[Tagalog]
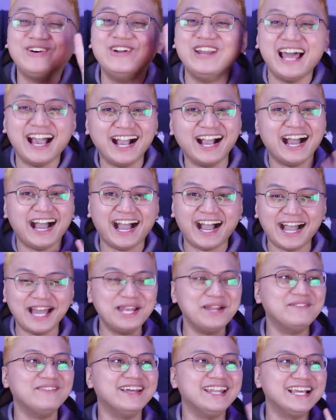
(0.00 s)
ko lang ha.
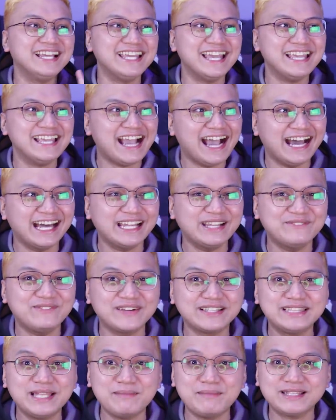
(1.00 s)
Ano ba nangyayari
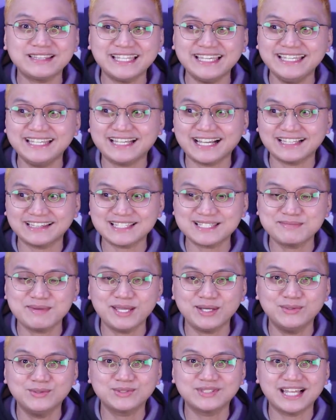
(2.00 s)
pag namatay ka tapos
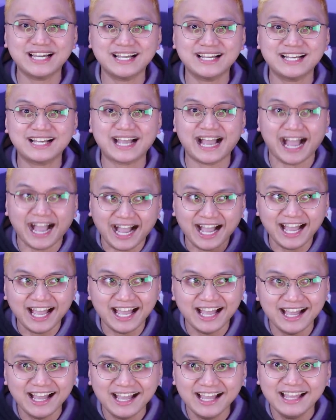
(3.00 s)
may utang ka?
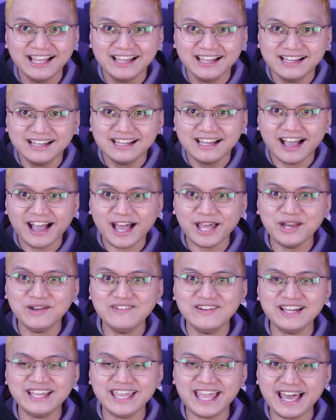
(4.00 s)

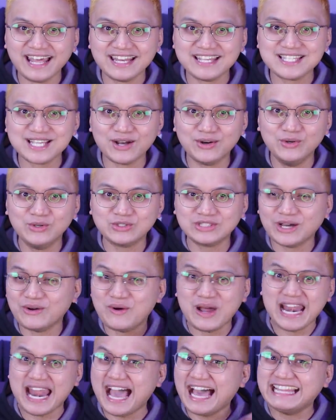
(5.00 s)
Ano mangyayari sa utang?
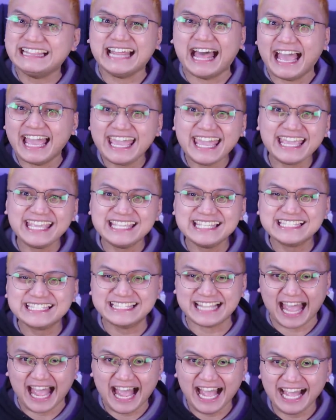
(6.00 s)
Wala na. X
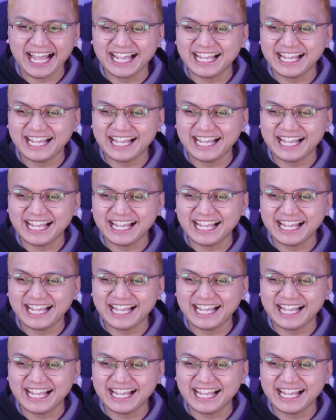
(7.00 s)
na.